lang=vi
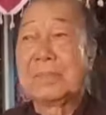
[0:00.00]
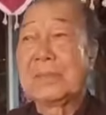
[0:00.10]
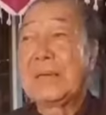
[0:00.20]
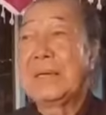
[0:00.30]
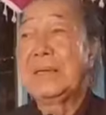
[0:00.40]

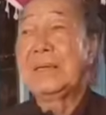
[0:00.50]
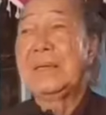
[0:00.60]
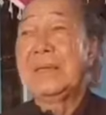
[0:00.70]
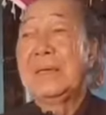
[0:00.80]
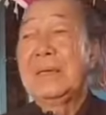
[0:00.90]
giờ
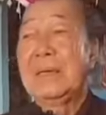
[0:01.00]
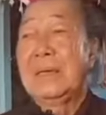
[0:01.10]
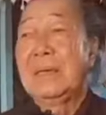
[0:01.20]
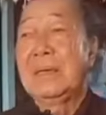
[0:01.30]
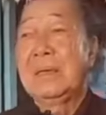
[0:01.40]
đây
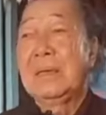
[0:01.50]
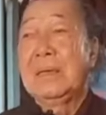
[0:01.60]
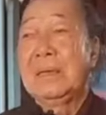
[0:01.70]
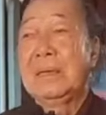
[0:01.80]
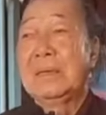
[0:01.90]

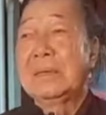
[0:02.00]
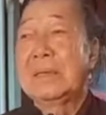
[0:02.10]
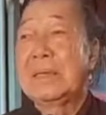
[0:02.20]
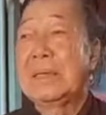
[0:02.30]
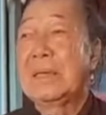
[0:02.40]

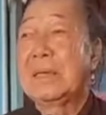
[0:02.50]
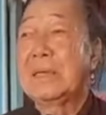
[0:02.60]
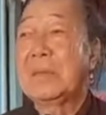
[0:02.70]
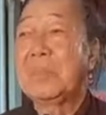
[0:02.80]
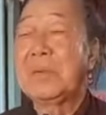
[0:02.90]
thì
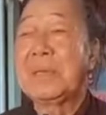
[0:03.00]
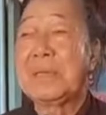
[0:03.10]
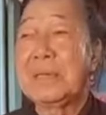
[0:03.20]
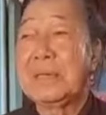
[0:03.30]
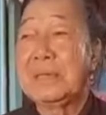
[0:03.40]
à, trong cái
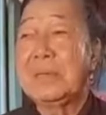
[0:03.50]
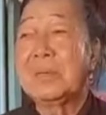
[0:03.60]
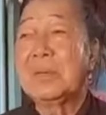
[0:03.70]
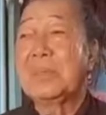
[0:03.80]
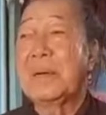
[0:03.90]
từ ngữ
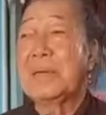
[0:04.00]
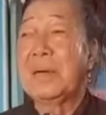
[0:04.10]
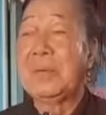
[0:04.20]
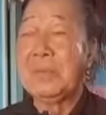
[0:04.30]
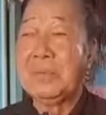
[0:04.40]
của Phật
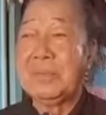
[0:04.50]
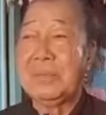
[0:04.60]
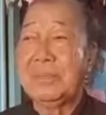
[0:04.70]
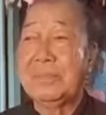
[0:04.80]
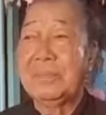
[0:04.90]
giáo
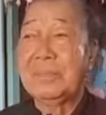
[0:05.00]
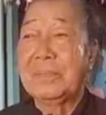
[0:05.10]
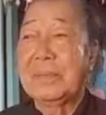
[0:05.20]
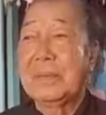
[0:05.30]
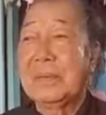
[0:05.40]

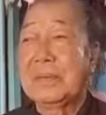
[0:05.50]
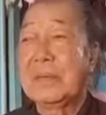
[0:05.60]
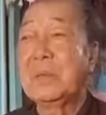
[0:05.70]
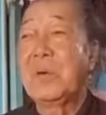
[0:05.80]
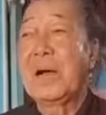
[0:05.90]

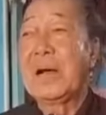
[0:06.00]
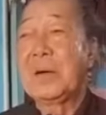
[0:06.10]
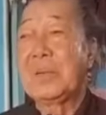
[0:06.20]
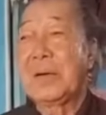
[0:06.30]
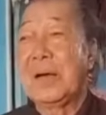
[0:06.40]
chữ hoàn
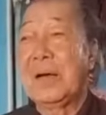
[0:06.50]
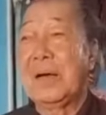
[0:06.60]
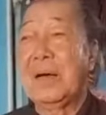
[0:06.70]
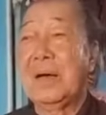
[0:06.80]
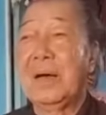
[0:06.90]
cầu
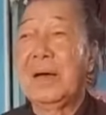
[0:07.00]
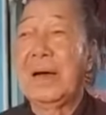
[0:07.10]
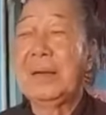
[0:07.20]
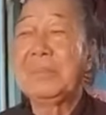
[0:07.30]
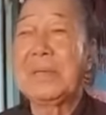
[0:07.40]
là
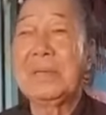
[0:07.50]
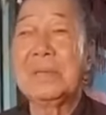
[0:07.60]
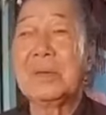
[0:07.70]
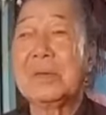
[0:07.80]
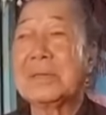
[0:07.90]
ám chỉ
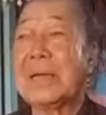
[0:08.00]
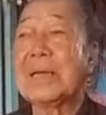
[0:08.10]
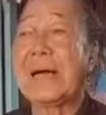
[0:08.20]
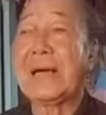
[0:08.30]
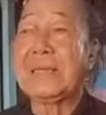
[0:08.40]
cho
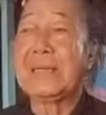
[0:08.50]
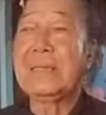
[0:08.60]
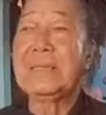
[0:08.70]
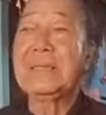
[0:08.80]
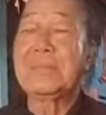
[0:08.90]
tất cả
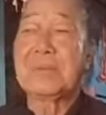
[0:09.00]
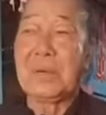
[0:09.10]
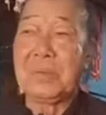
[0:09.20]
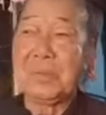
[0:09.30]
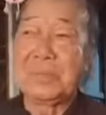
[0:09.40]
thế giới Nam
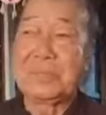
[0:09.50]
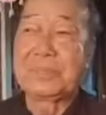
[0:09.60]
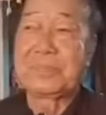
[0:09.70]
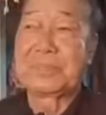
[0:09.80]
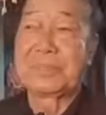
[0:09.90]
Châu
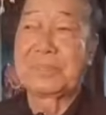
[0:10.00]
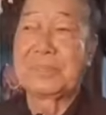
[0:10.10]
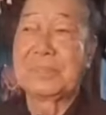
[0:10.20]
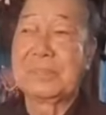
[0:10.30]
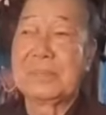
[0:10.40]

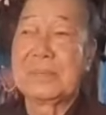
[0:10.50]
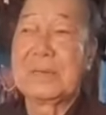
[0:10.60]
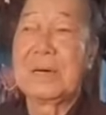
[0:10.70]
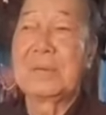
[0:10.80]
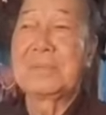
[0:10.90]

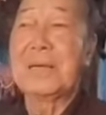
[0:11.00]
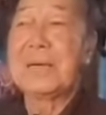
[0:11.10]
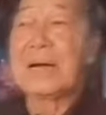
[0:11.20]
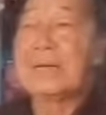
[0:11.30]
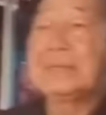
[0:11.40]
gồm
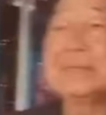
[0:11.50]
tất cả